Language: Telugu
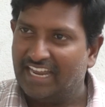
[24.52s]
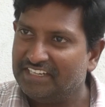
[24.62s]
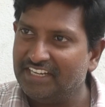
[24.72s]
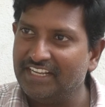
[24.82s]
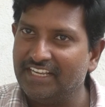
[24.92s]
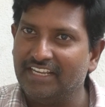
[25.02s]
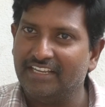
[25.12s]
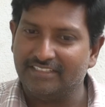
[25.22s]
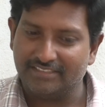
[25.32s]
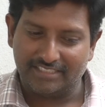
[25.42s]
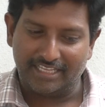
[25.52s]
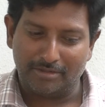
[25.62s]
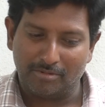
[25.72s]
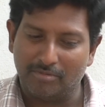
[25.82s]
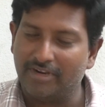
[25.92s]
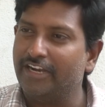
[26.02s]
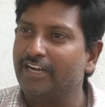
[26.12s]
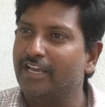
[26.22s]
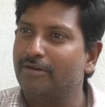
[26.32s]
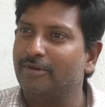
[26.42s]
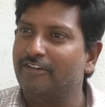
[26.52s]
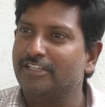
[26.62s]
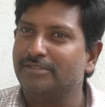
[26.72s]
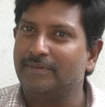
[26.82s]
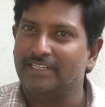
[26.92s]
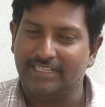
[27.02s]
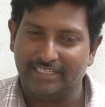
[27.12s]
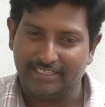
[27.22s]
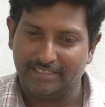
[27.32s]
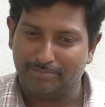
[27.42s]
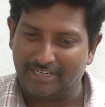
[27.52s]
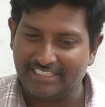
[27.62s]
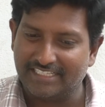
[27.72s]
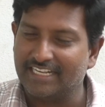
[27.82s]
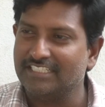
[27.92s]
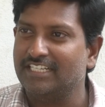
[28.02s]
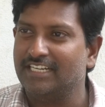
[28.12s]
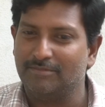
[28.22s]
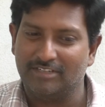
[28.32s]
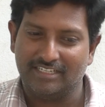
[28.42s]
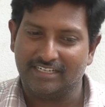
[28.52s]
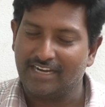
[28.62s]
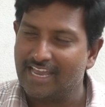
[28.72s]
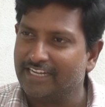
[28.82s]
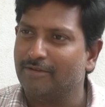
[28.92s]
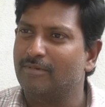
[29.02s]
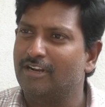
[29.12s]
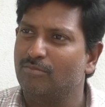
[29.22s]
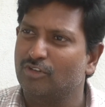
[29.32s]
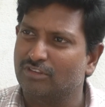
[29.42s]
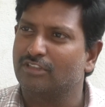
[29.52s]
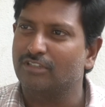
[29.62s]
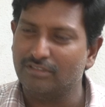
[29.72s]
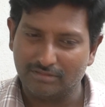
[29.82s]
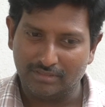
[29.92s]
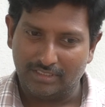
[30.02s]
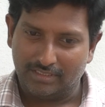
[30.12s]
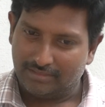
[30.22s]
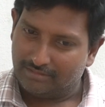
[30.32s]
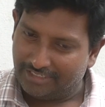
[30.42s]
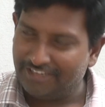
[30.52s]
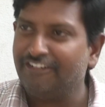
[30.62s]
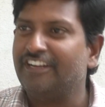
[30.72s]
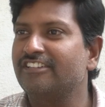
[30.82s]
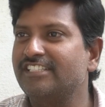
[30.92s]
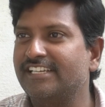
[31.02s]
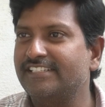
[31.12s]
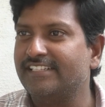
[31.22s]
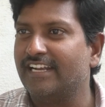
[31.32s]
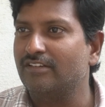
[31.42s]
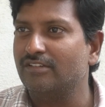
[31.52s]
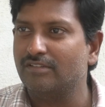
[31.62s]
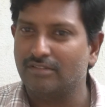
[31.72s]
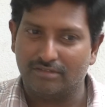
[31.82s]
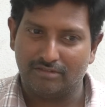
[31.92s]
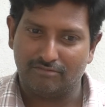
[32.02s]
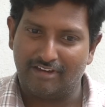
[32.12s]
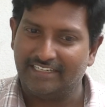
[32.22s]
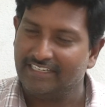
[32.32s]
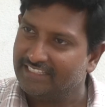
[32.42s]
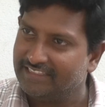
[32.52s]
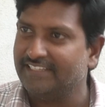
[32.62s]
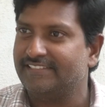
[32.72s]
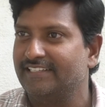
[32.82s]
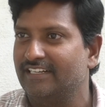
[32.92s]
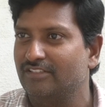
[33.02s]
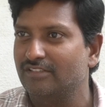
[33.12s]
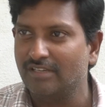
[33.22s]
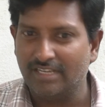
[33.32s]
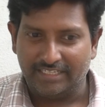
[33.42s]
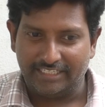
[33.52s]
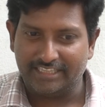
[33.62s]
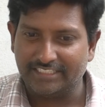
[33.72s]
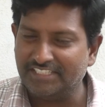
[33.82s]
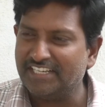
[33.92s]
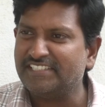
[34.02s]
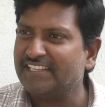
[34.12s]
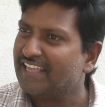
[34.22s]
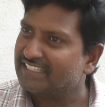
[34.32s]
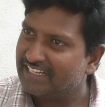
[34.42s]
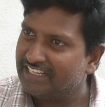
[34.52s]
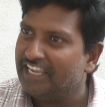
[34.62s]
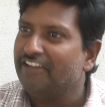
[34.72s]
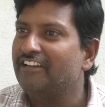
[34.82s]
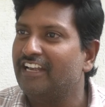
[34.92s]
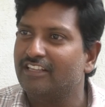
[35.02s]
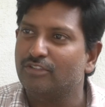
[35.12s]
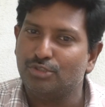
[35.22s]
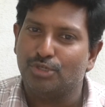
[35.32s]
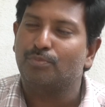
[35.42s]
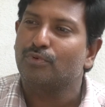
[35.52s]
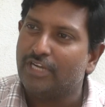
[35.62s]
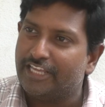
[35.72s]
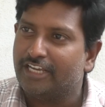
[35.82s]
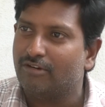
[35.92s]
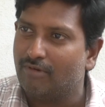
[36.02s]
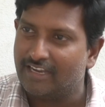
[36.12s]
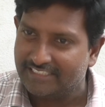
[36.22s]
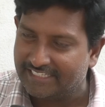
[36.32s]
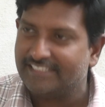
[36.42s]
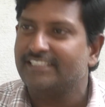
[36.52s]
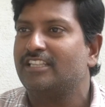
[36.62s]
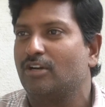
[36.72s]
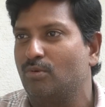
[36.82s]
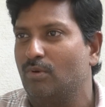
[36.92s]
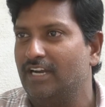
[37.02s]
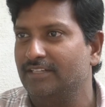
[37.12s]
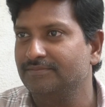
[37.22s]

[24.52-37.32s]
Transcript: అన్నీ చంద్రబాబు నాయుడు గారు ప్రవేశపెట్టి ప్రజా సంక్షేమ కార్యక్రమాలు మొత్తం నిర్వీర్యం చేసేసాడు వాటిని ఎత్తేసాడు ఇతను చేసేది అసలు ఏమీ లేదు చెప్పుకునేది ఎక్కువ చేసింది తక్కువ